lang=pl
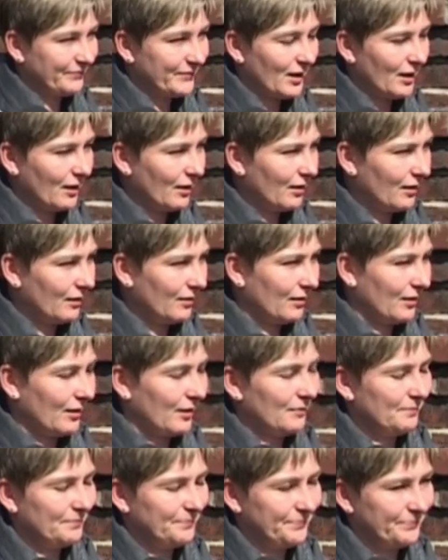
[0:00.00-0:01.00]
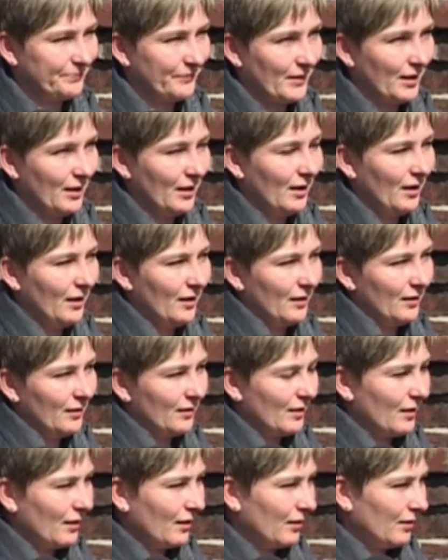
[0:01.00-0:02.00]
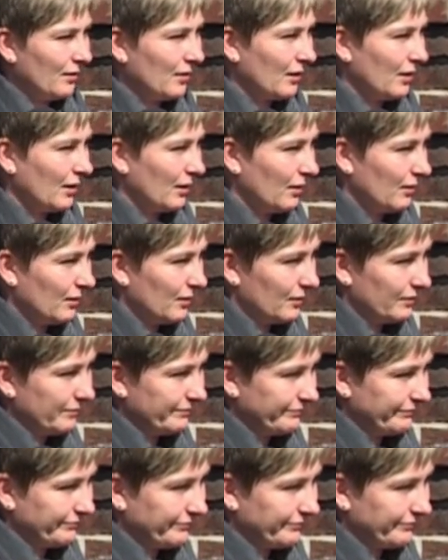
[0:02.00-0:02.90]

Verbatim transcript: Tragedia. Tragedia, ale